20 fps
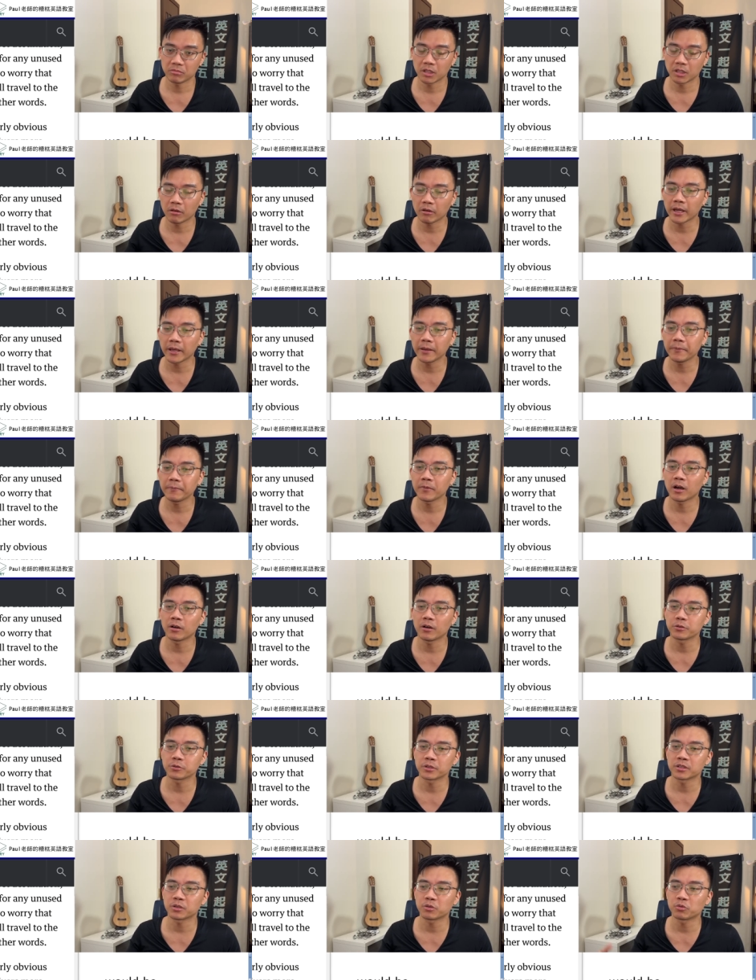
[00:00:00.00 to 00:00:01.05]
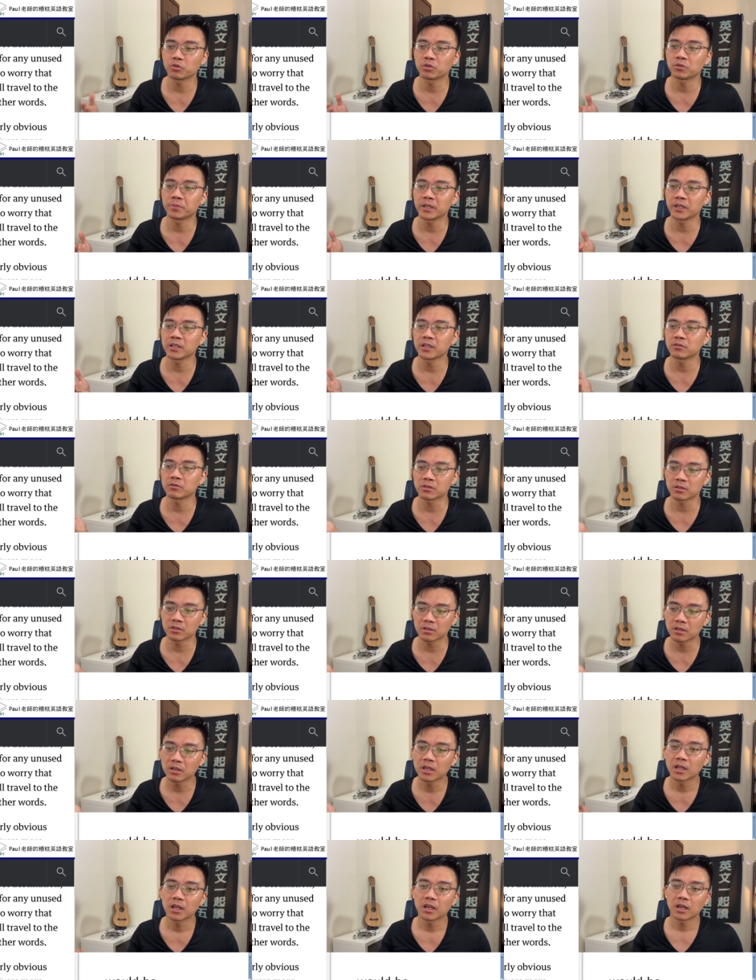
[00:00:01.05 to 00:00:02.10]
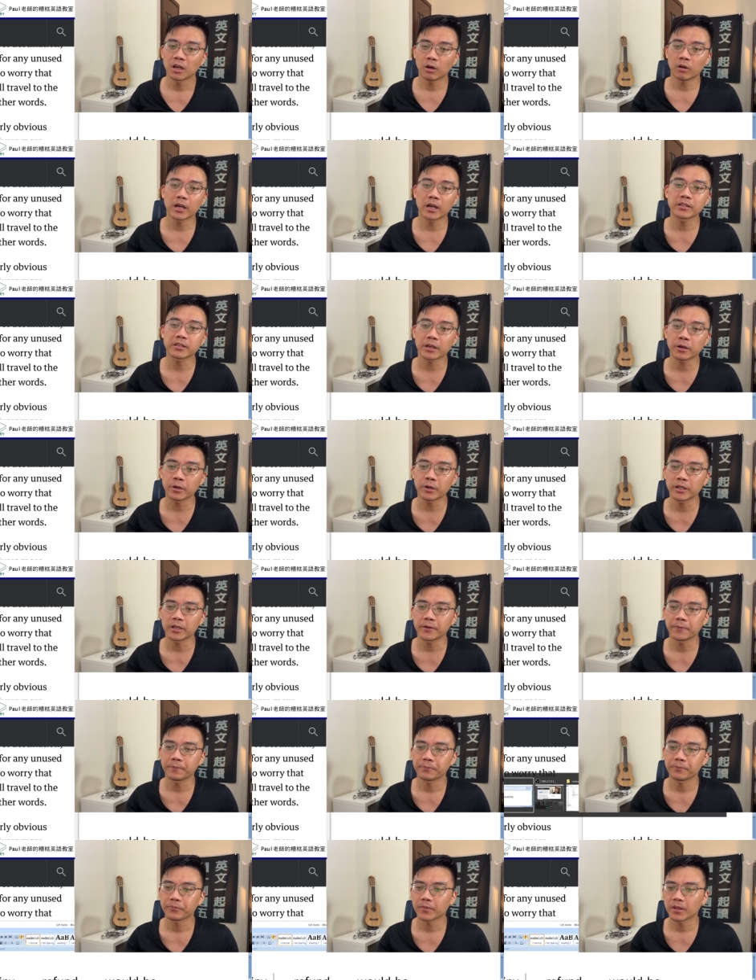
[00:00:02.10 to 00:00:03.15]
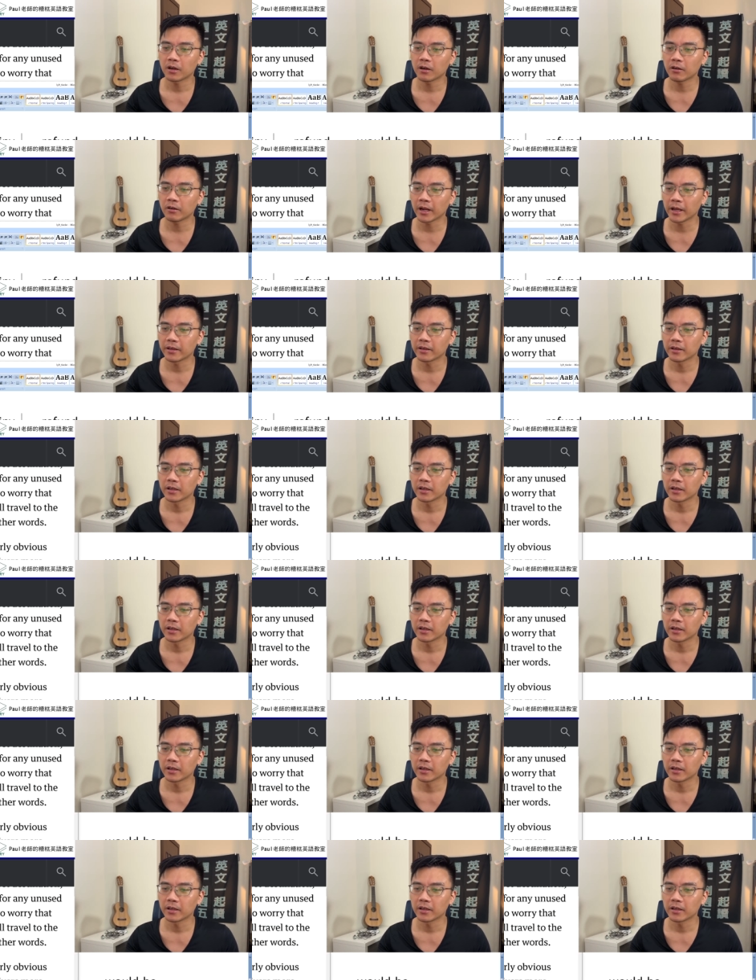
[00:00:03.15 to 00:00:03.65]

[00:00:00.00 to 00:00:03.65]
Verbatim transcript: OK，好，所以这个 would be 就是后来才会的。Alright，l